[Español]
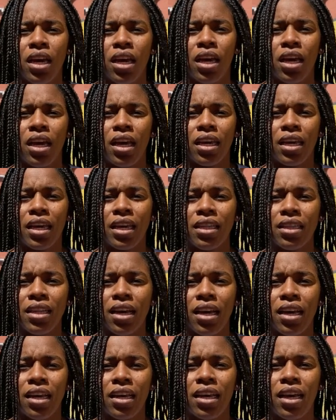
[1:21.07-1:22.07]
eh,
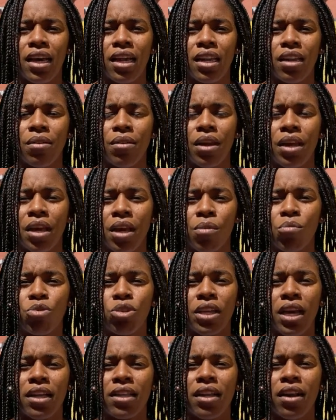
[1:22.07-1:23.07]
quintas en el, en el,
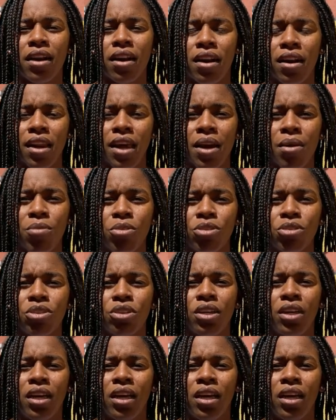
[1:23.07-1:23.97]
Mundial de Relevos,